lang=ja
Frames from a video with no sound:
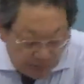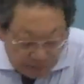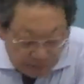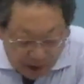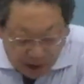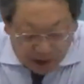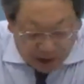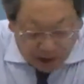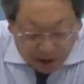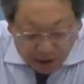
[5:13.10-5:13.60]

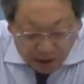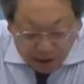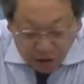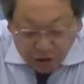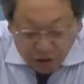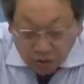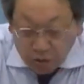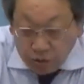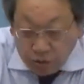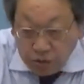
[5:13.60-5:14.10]
まあ、
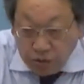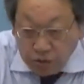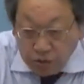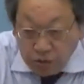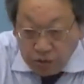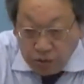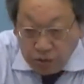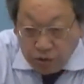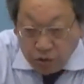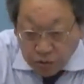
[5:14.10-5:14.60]
そうい
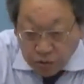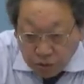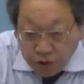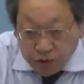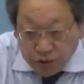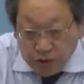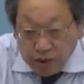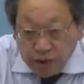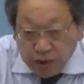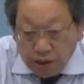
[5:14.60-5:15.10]
うことを
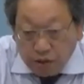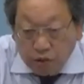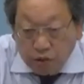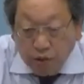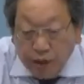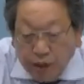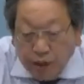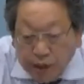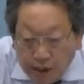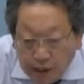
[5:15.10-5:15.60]
ですねこ
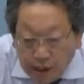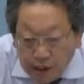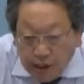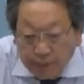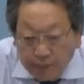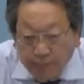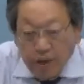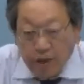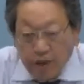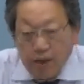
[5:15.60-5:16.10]
れか
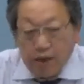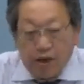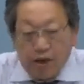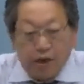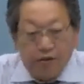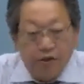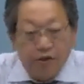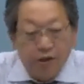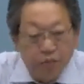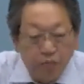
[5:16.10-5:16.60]
ら、えー、
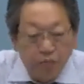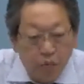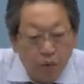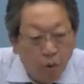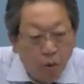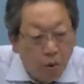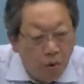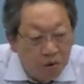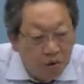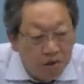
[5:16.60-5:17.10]
確認
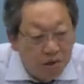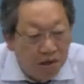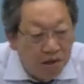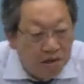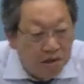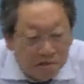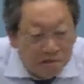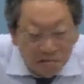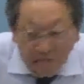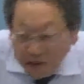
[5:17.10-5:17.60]
をして
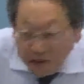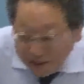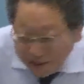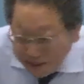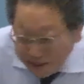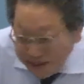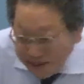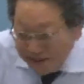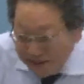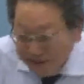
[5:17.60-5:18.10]
いくわ
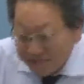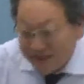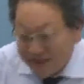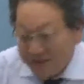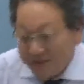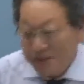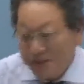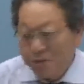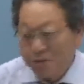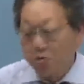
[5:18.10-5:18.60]
けでありま
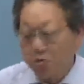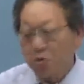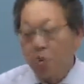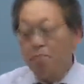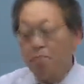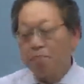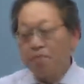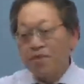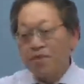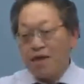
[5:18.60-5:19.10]
すけれど
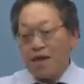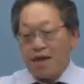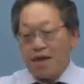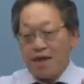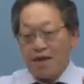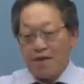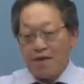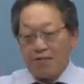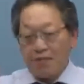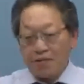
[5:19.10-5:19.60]
も、
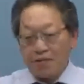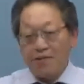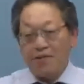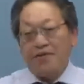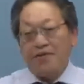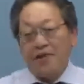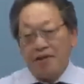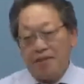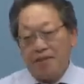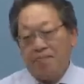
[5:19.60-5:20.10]
えー、おそら
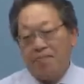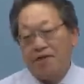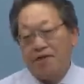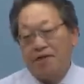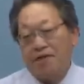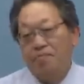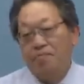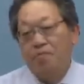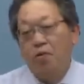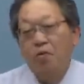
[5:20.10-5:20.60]
くね皆
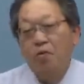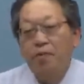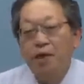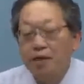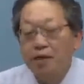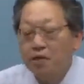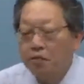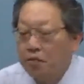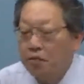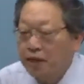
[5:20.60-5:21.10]
さんも
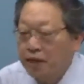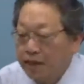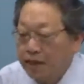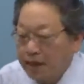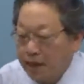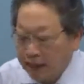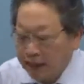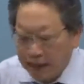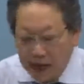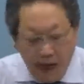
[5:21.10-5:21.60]
勉強経
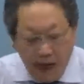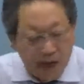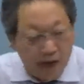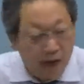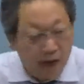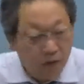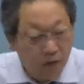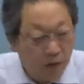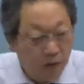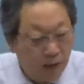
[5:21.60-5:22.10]
験が
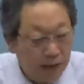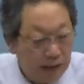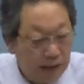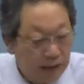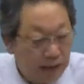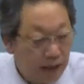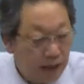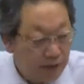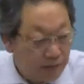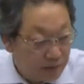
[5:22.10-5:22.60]
おあり
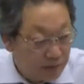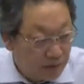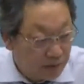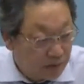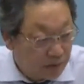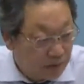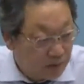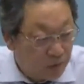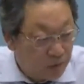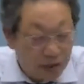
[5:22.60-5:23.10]
になる
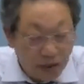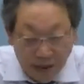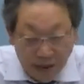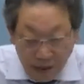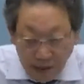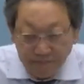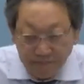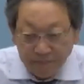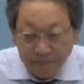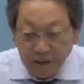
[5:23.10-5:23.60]
ので
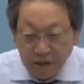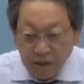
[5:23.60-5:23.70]
ね